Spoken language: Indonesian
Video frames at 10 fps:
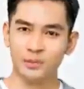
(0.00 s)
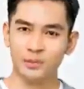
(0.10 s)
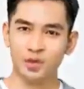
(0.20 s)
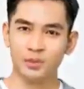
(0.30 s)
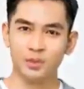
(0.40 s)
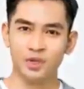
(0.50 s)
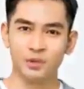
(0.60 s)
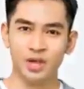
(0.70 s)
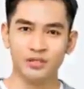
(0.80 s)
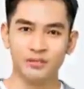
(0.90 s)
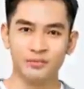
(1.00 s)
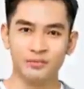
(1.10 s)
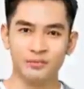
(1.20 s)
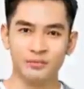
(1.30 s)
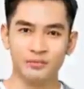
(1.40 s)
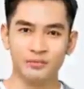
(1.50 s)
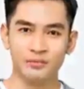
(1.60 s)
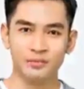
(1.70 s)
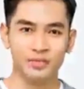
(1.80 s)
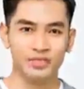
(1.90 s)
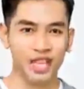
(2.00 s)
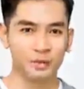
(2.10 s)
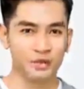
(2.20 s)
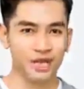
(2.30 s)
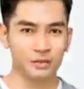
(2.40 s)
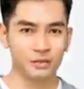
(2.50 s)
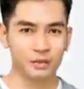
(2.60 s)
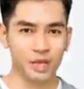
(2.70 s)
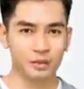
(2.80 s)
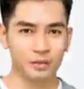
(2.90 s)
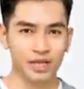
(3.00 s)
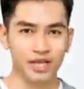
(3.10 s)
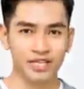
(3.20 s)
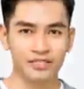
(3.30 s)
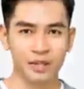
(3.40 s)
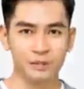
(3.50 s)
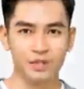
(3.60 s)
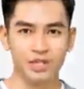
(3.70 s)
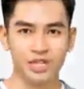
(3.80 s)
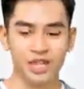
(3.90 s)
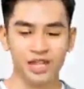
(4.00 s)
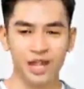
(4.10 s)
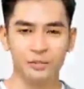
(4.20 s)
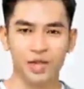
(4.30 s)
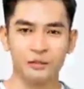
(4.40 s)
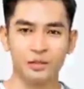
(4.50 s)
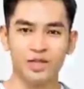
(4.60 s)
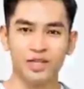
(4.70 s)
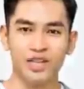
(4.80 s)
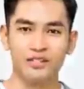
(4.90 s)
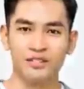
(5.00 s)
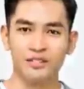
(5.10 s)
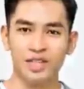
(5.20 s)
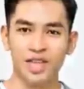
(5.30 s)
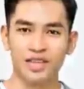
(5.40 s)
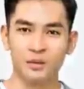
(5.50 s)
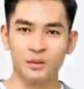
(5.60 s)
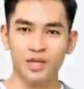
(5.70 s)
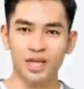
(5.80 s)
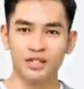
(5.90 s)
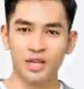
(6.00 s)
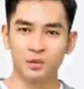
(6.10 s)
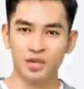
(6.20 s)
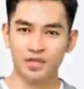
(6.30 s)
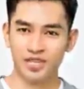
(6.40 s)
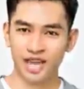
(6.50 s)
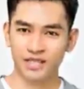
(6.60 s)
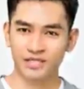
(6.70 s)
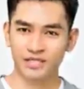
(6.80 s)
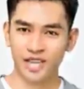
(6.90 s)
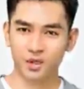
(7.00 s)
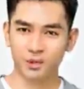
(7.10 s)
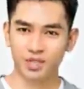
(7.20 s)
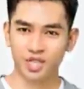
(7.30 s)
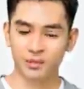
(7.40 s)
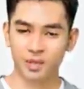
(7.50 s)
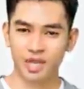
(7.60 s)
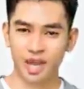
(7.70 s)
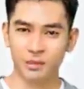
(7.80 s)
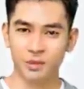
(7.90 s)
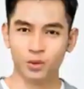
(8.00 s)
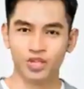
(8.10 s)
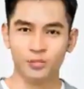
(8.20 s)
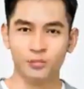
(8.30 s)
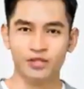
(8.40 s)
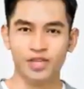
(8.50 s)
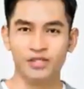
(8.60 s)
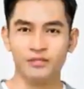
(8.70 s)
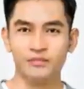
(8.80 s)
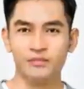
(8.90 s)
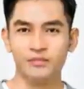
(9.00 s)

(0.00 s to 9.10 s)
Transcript: Tiba-tiba, Santin mengendus hidungnya dan bertanya dengan sensitif. Lutfi mengagumi diam-diam di dalam hatinya, wanita benar-benar sangat sensitif.